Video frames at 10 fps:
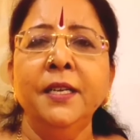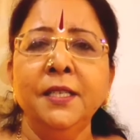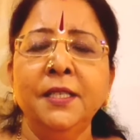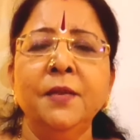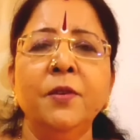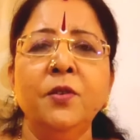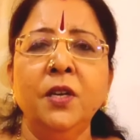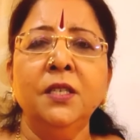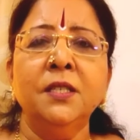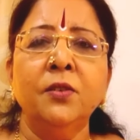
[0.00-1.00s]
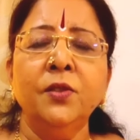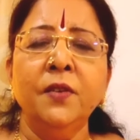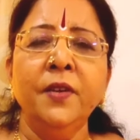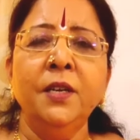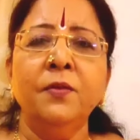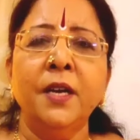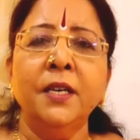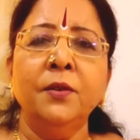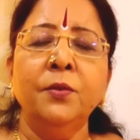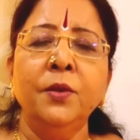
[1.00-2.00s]
நிச்சயமாக உங்களுக்கு சொந்த வீடு
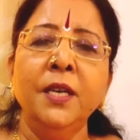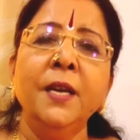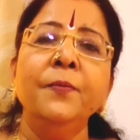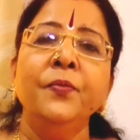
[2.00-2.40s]
வாங்கக்கூடிய